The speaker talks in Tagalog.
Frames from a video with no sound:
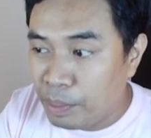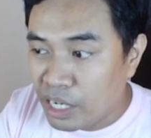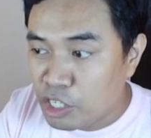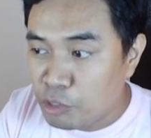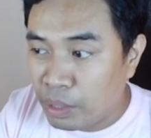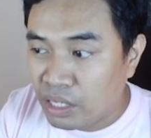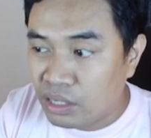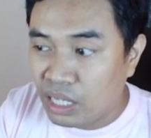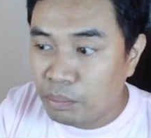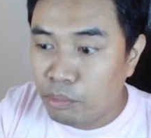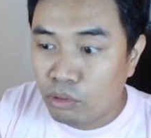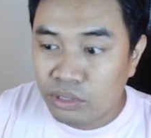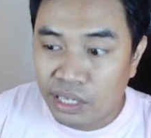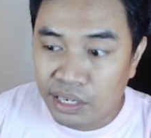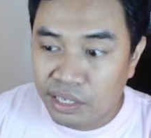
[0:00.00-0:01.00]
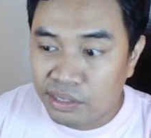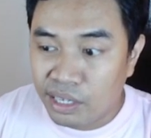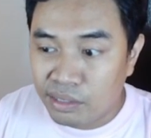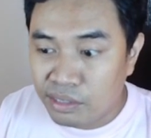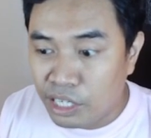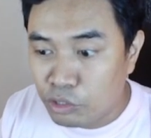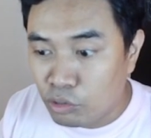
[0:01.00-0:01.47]
perspektibong
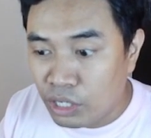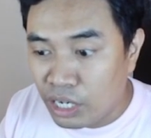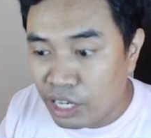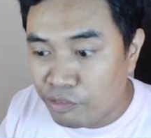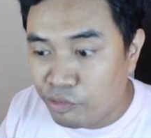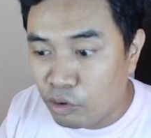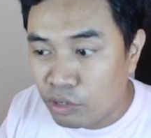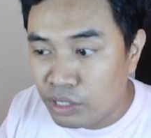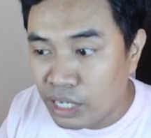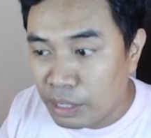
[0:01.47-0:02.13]
tinignan dito ni Levon,